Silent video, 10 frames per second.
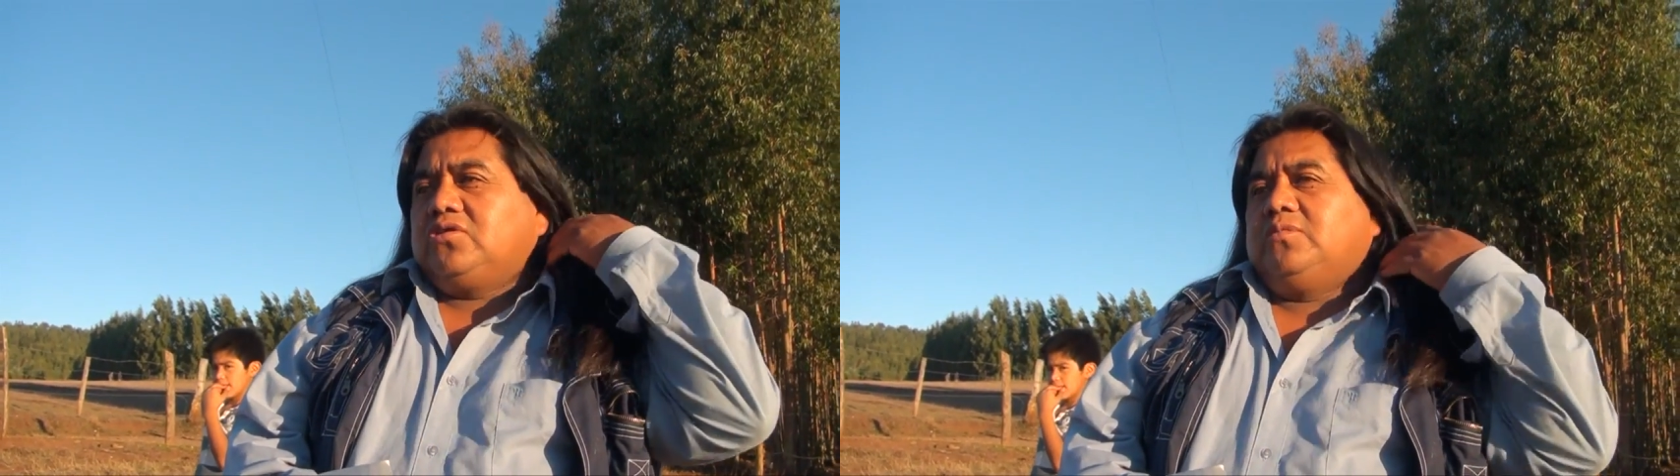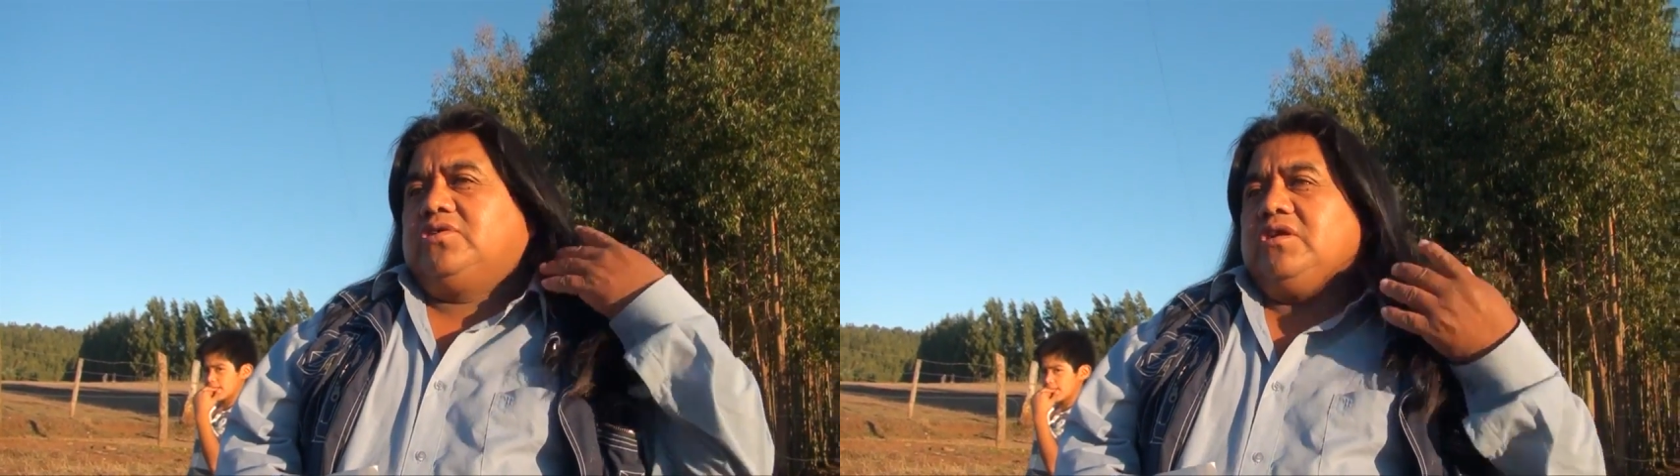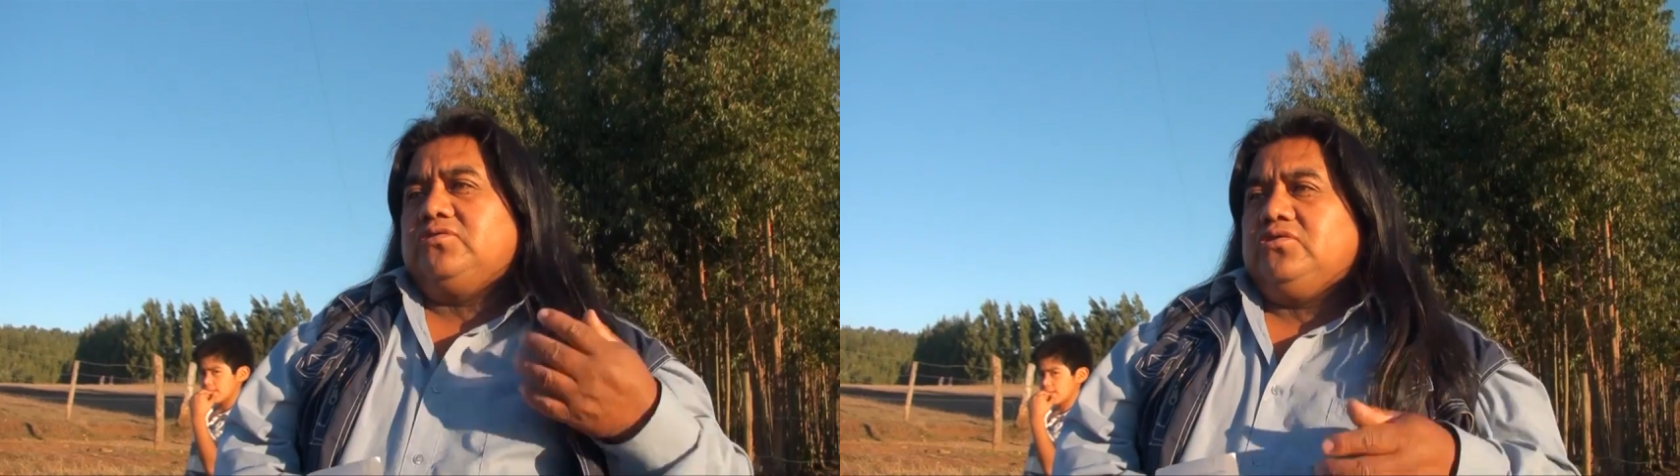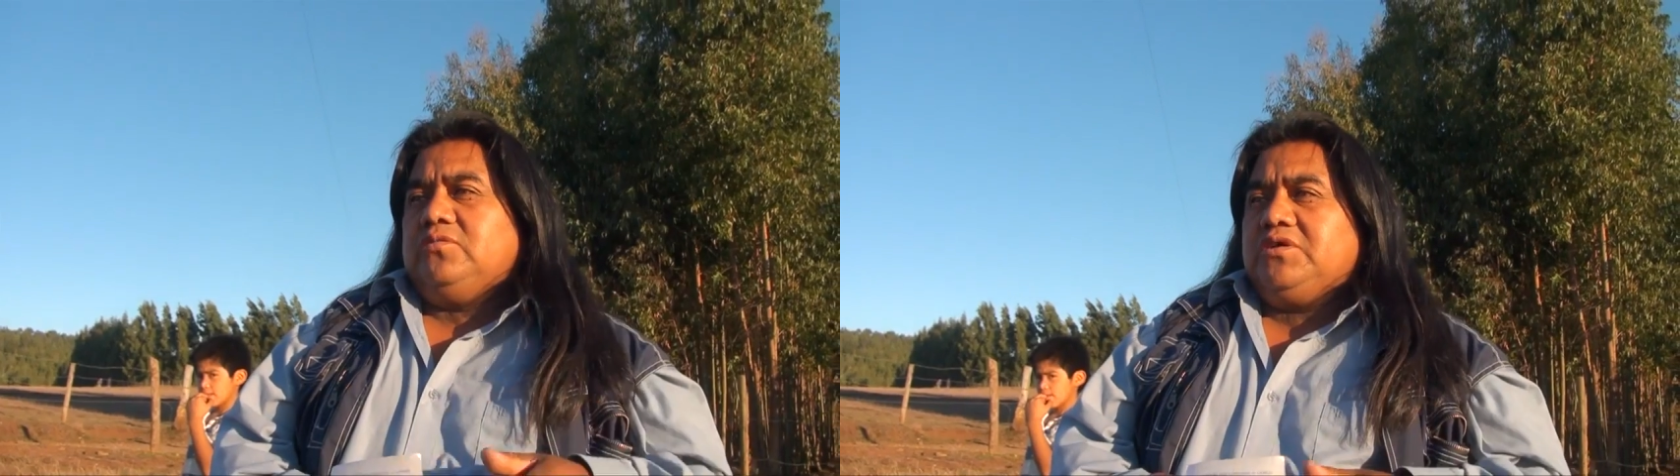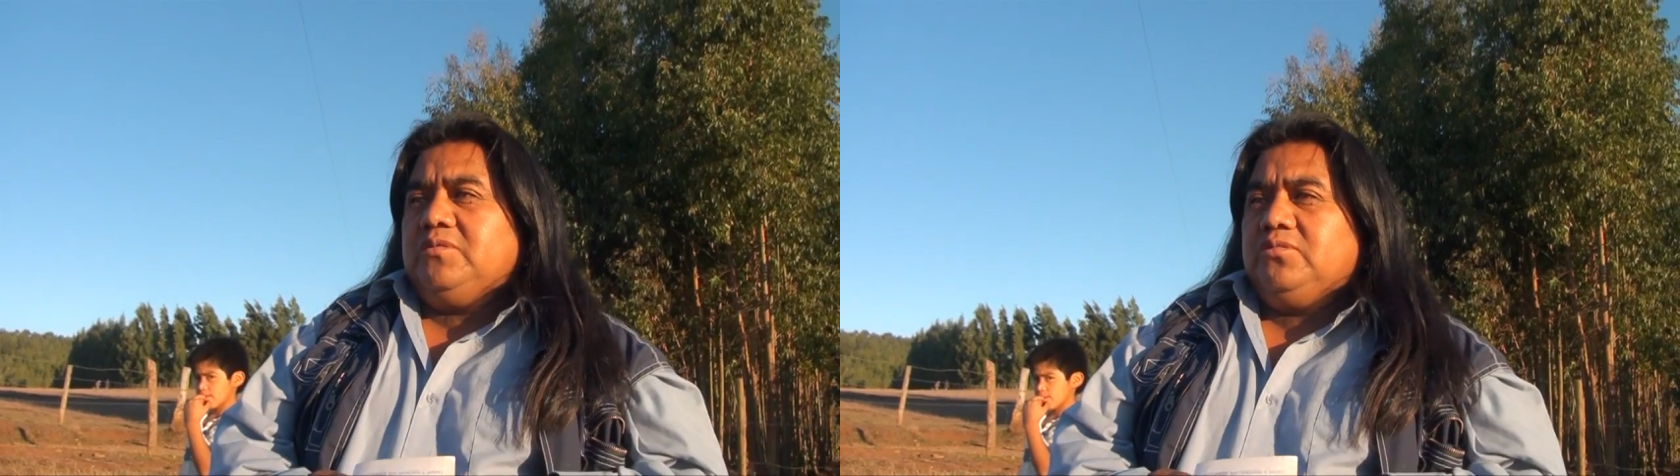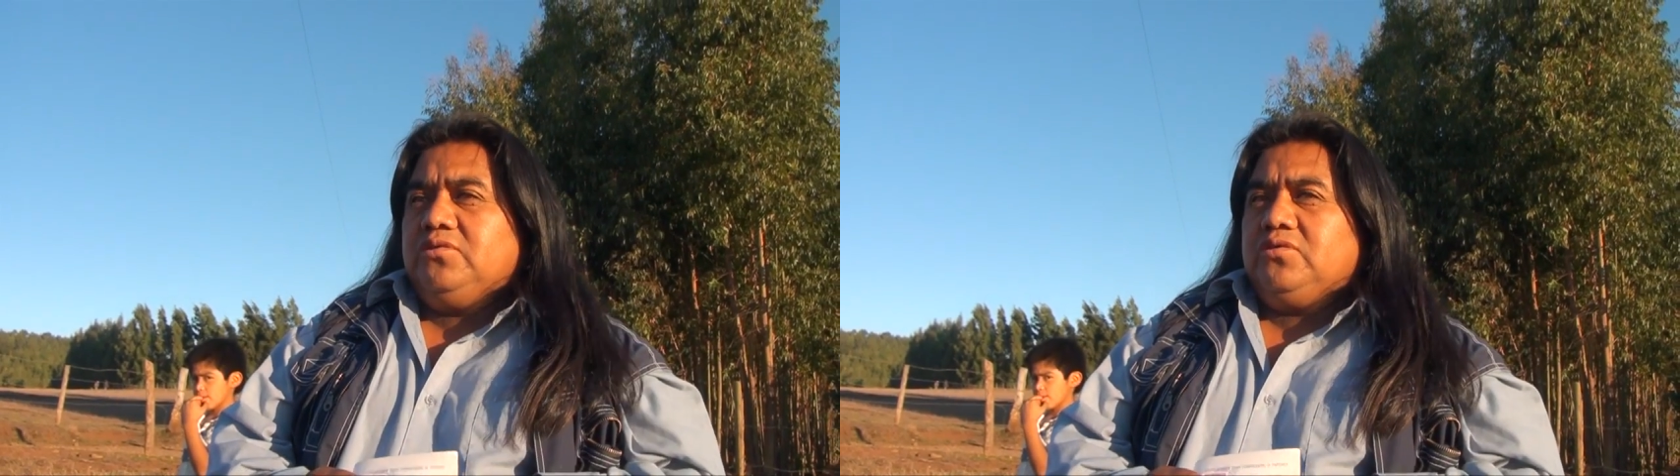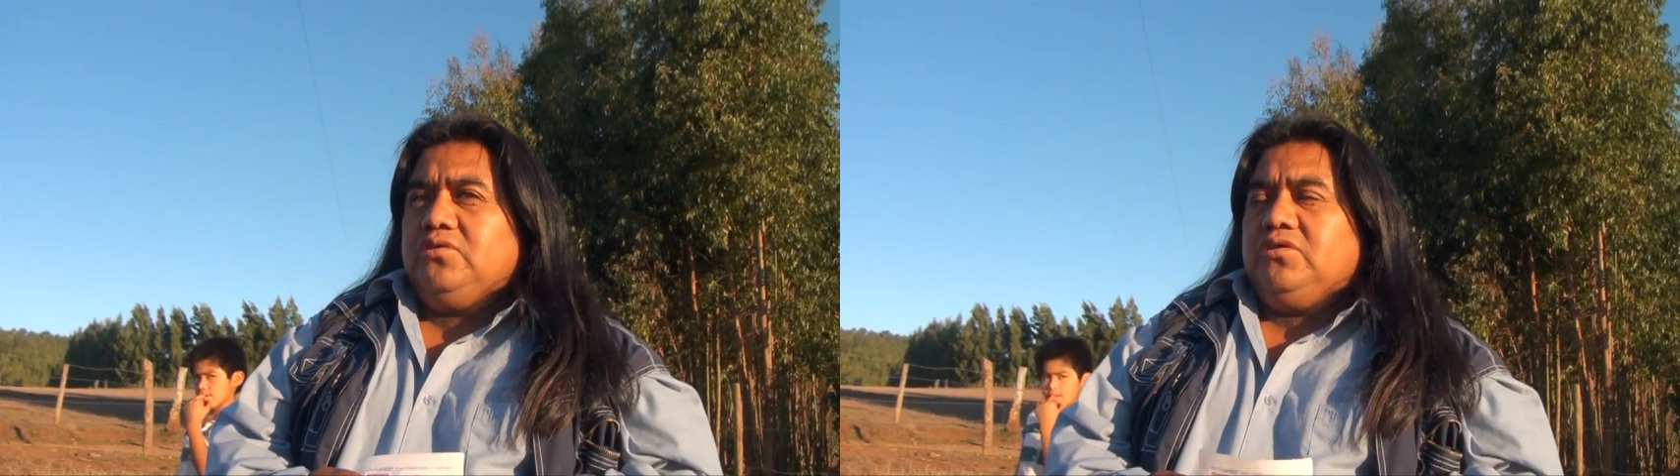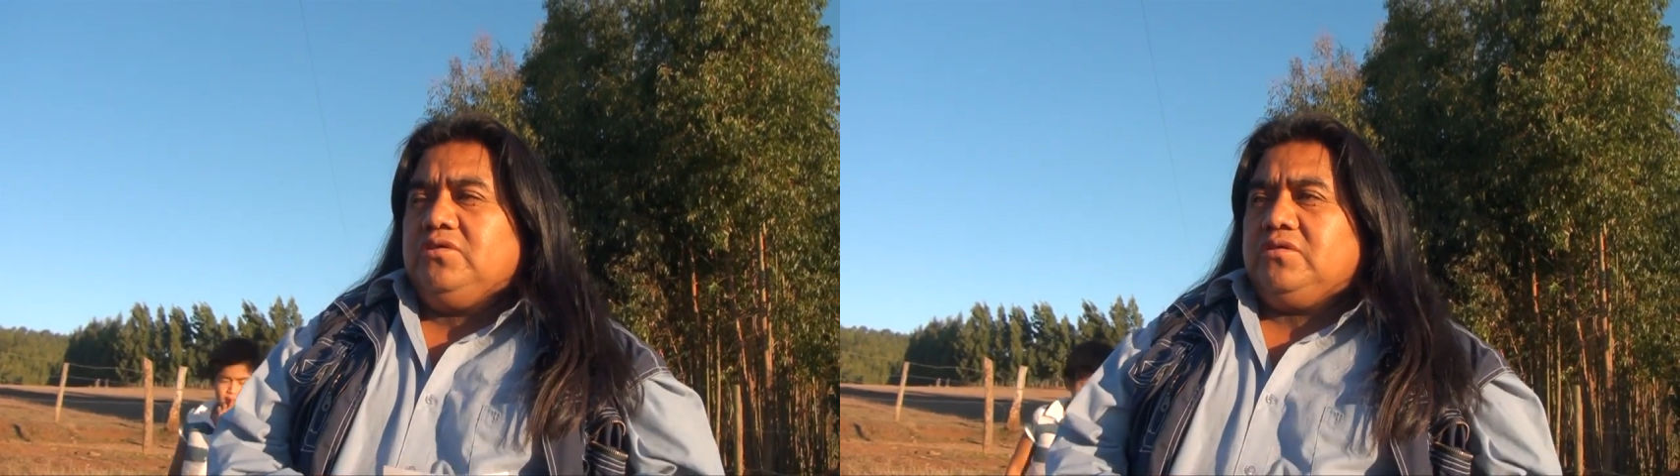comunidad autónoma de
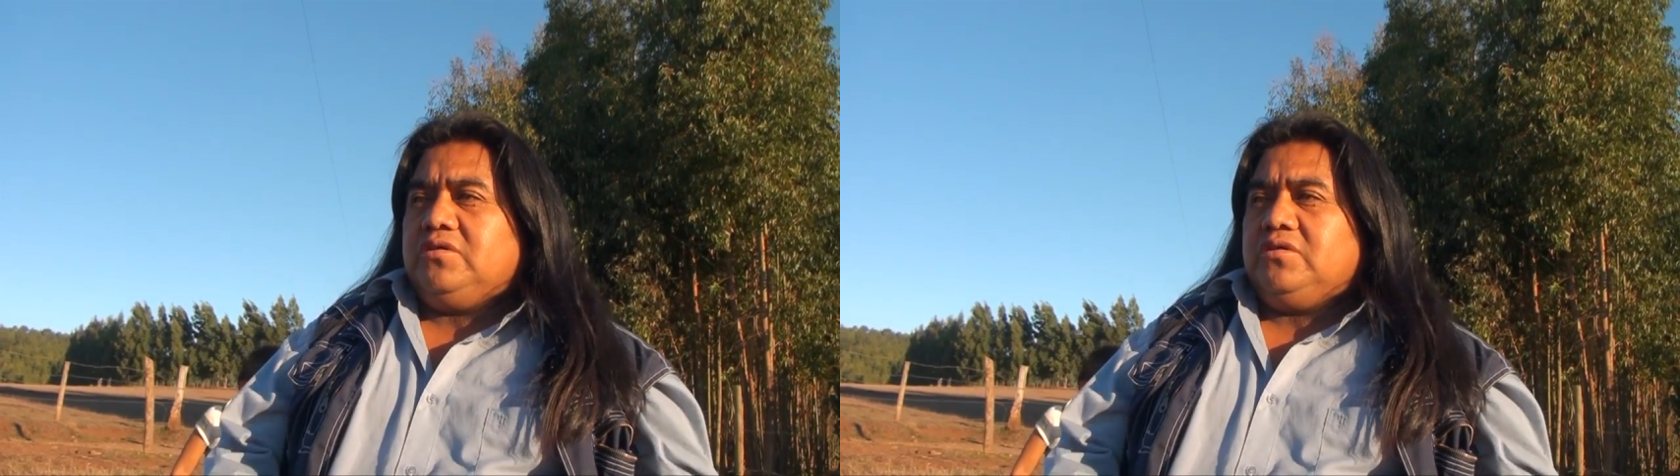Temucuicuy.